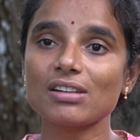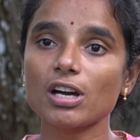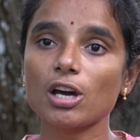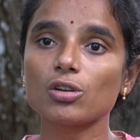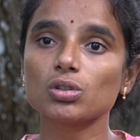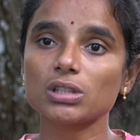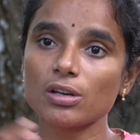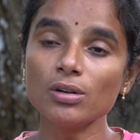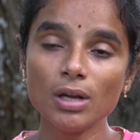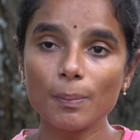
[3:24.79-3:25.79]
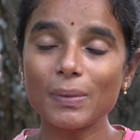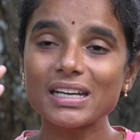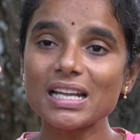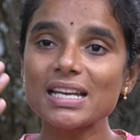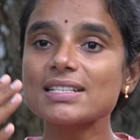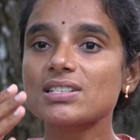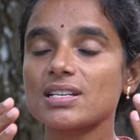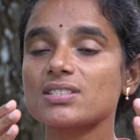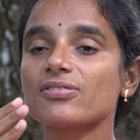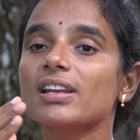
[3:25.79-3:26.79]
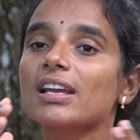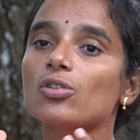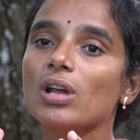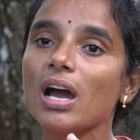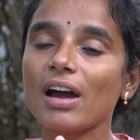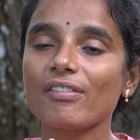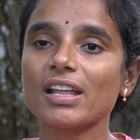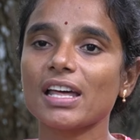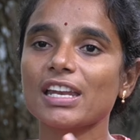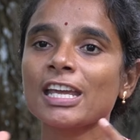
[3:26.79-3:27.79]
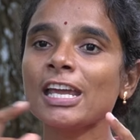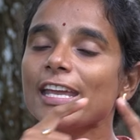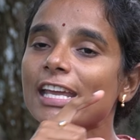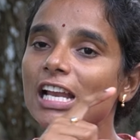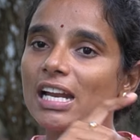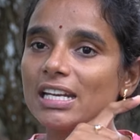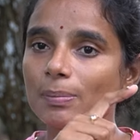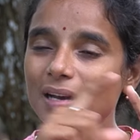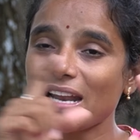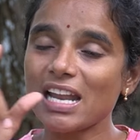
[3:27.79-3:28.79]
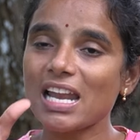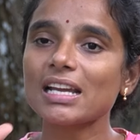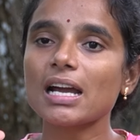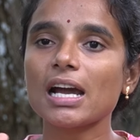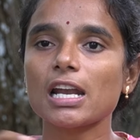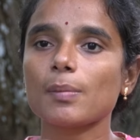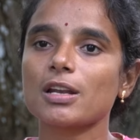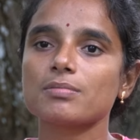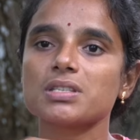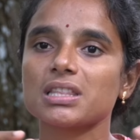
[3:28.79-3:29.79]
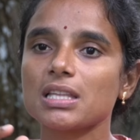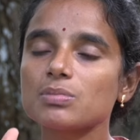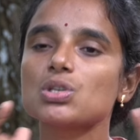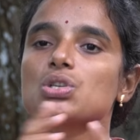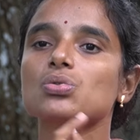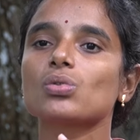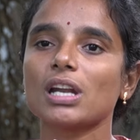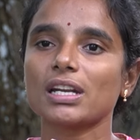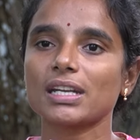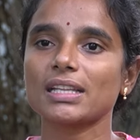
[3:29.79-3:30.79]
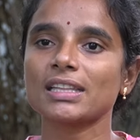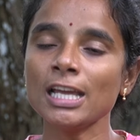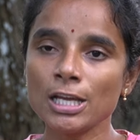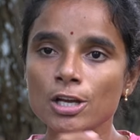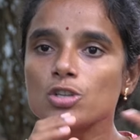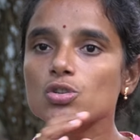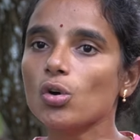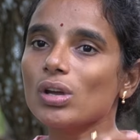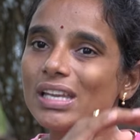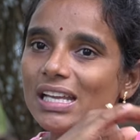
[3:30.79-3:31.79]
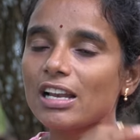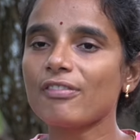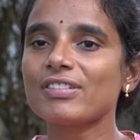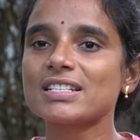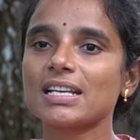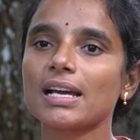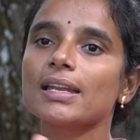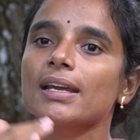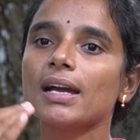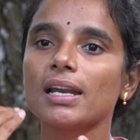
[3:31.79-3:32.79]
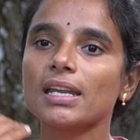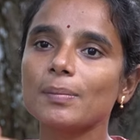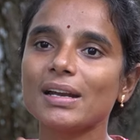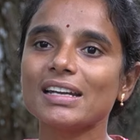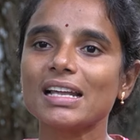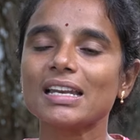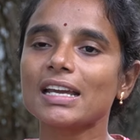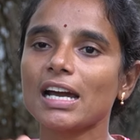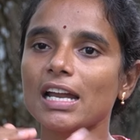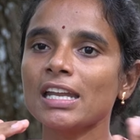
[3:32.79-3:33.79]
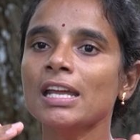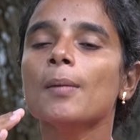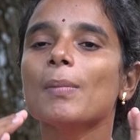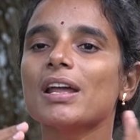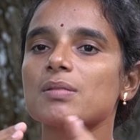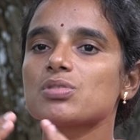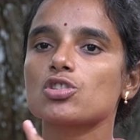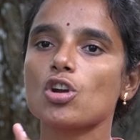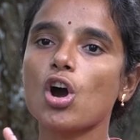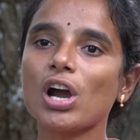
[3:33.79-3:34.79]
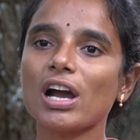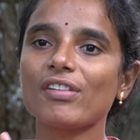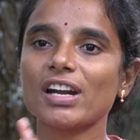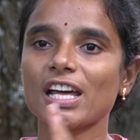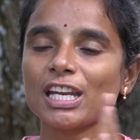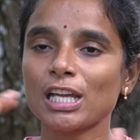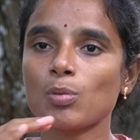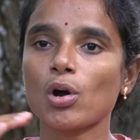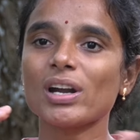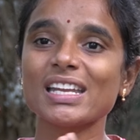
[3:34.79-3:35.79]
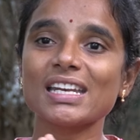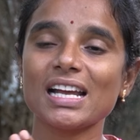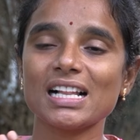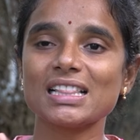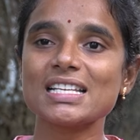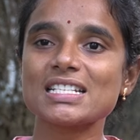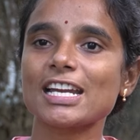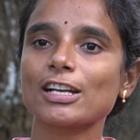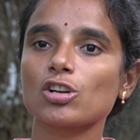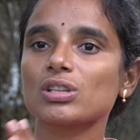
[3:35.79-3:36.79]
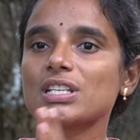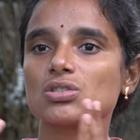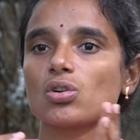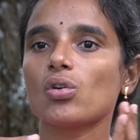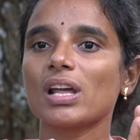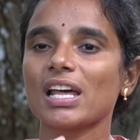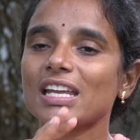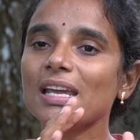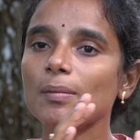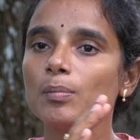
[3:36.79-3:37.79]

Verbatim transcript: అవ్వగలుగుతారు మెంటలీ స్ట్రెస్ ఫ్రీ కూడా అవ్వడానికి ఇలాంటి ప్రణాళికగాన మనం సిద్ధం చేసుకున్నట్టయితే సో ఇలా ఫిజికలీ కానీ మెంటలీ కానీ మనం స్ట్రాంగ్ అవ్వడానికి బాడీని హెల్దీ స్టేట్లో తీసుకోవడానికి